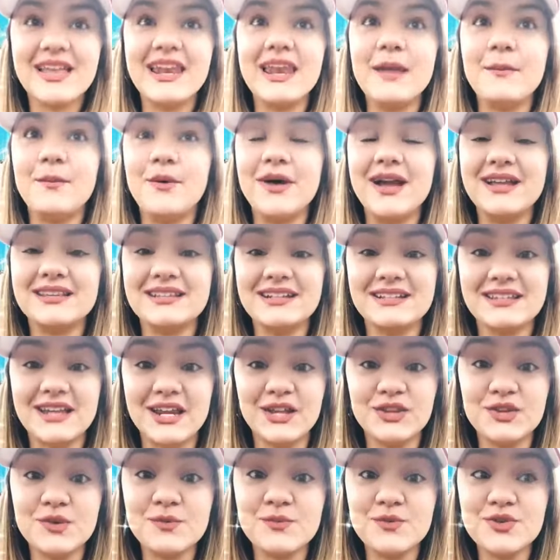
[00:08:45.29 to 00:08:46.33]
les voy a estar
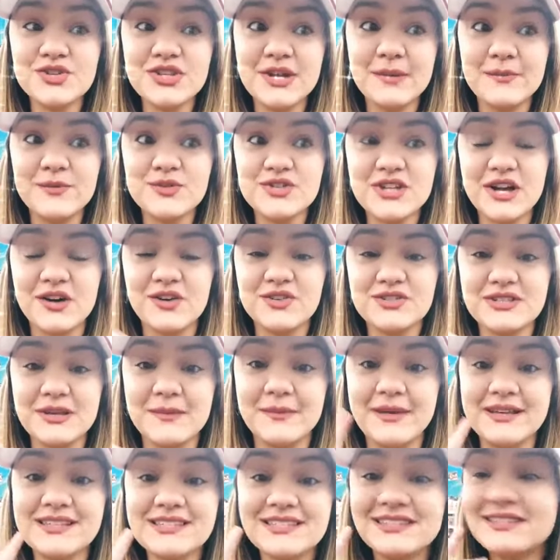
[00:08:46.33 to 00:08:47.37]
trayendo muchas, muchas
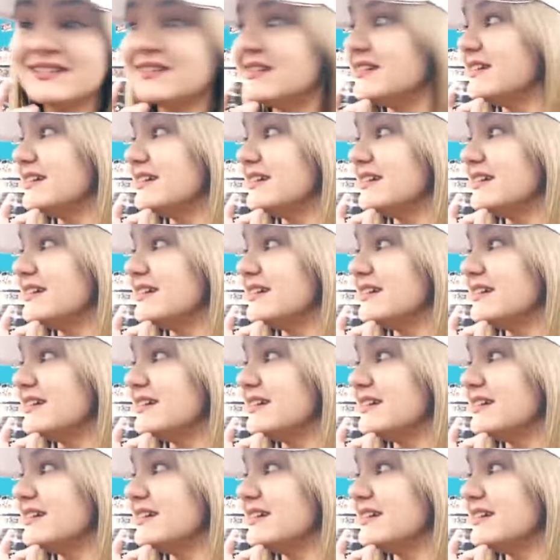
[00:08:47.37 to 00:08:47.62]
cosas más